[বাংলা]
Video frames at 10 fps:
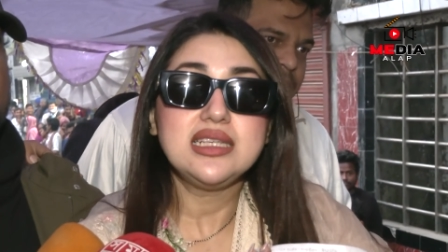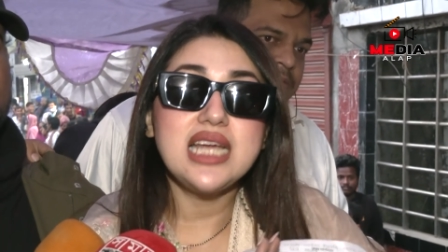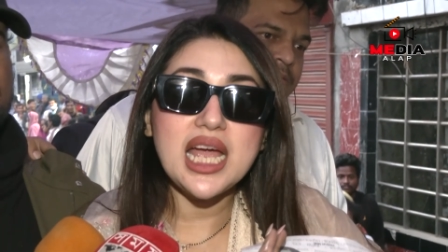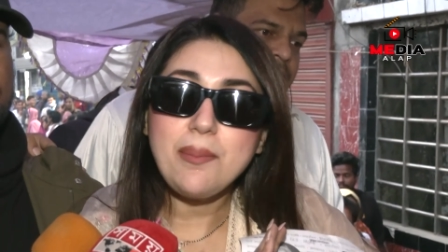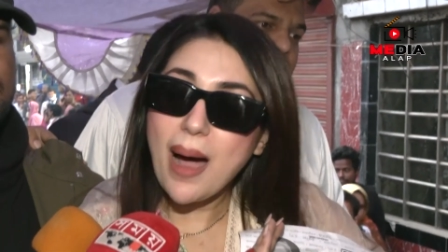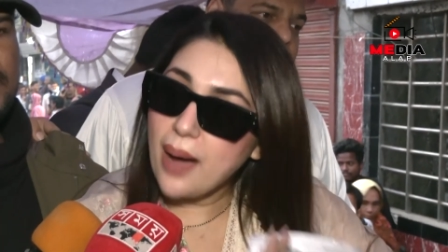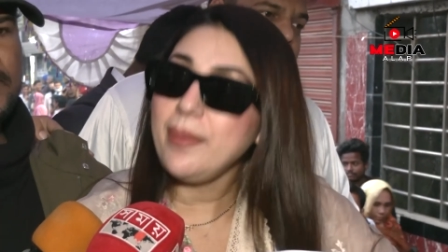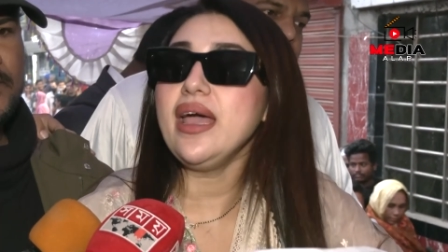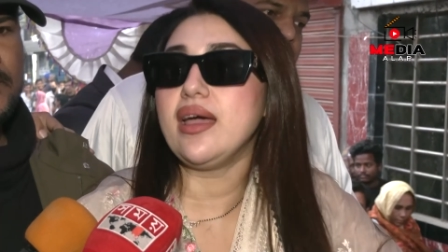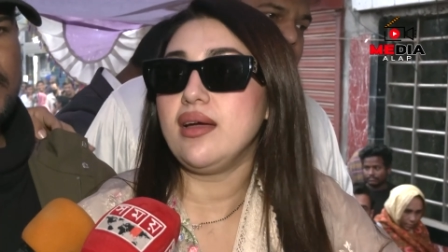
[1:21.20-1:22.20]

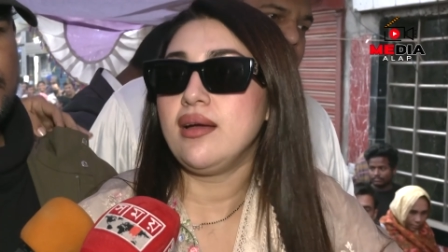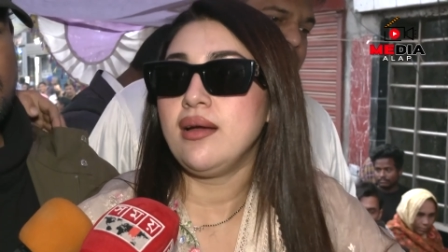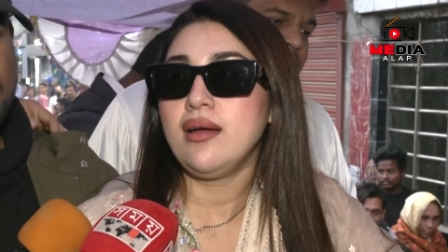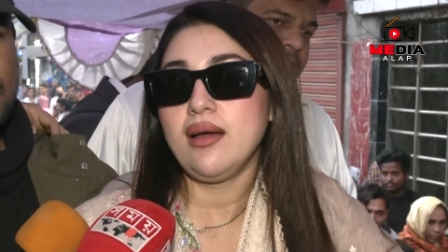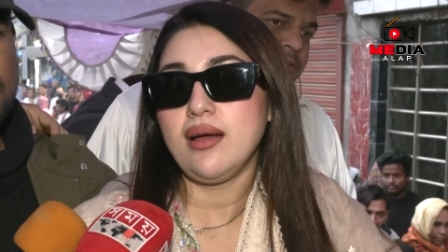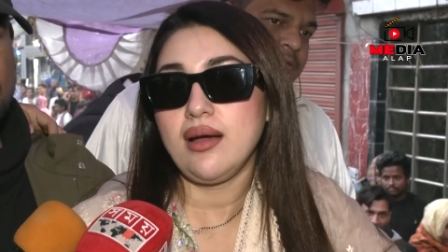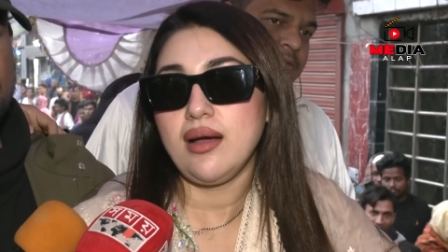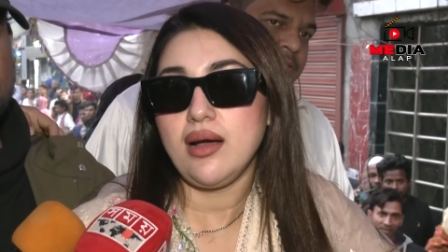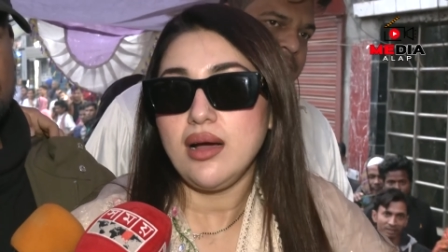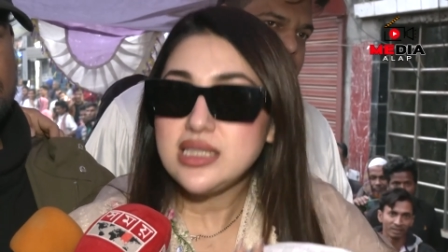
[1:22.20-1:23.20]
যেভাবে
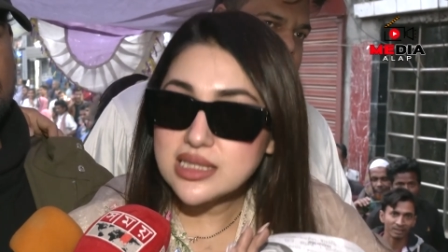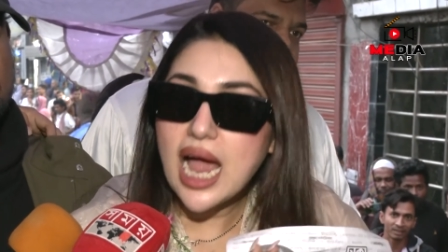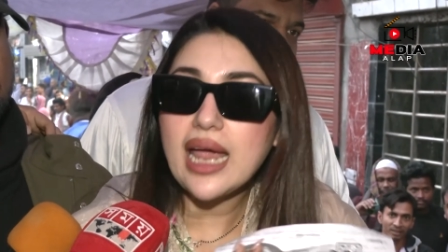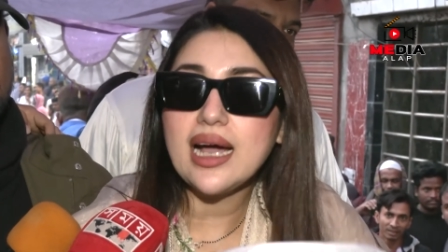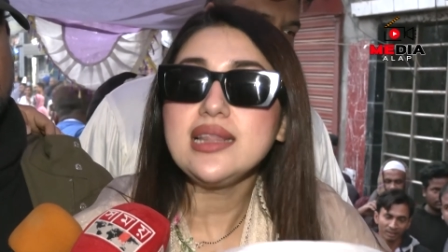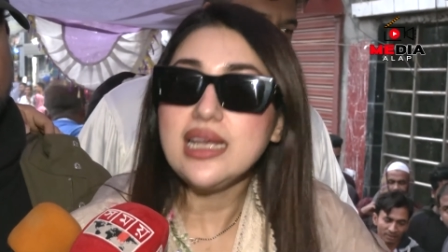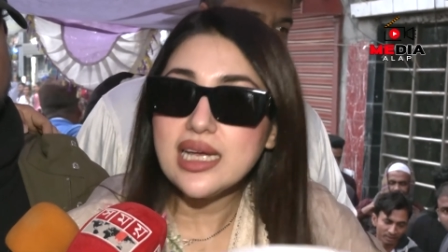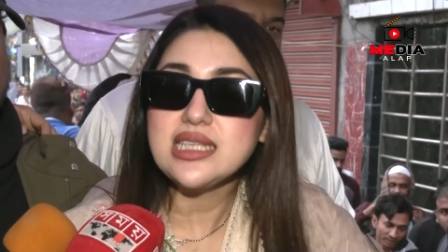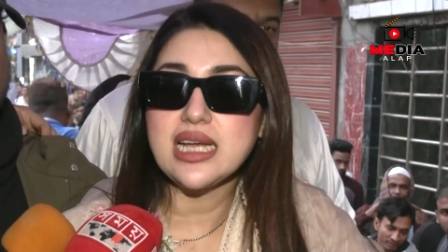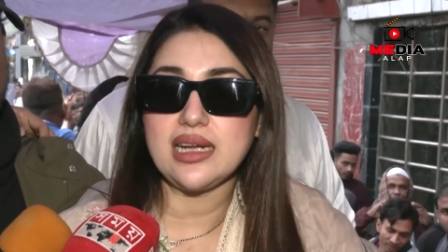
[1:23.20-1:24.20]
যে জায়গা
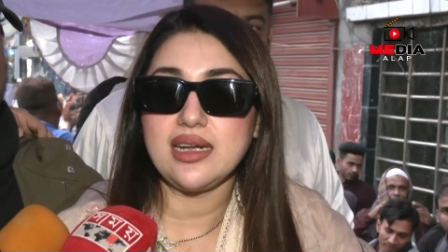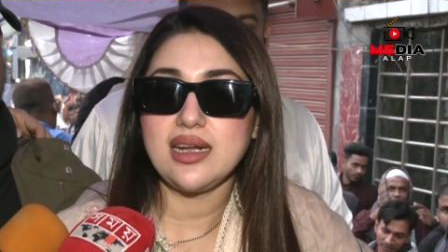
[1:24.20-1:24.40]
দিয়েছেন